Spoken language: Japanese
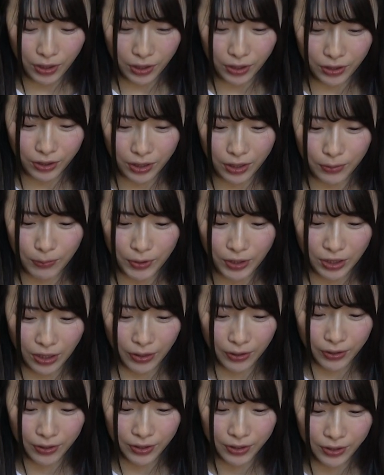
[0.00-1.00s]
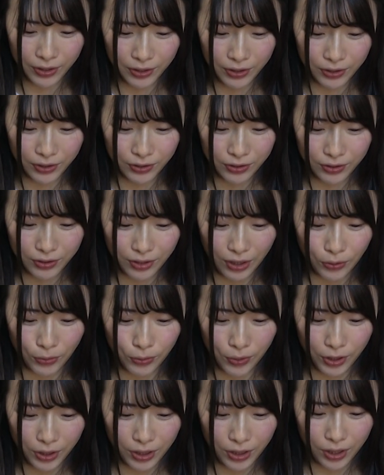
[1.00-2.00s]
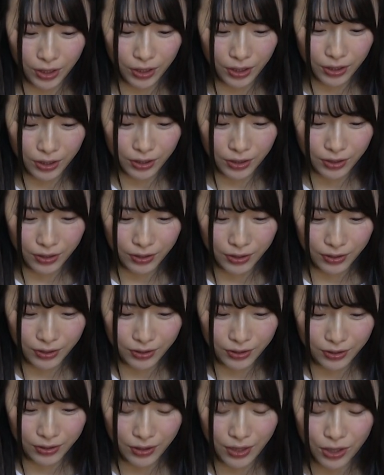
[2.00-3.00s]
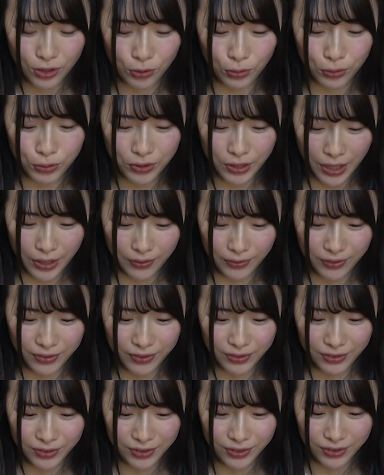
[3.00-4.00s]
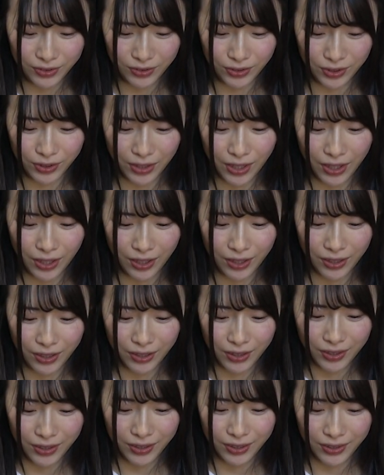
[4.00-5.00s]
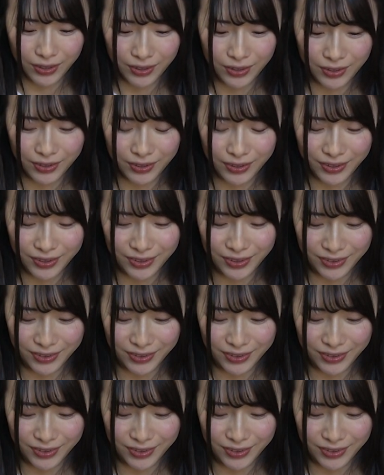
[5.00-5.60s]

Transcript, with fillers: これも無料でなんかできました。たこ焼き。で、挑戦。やって。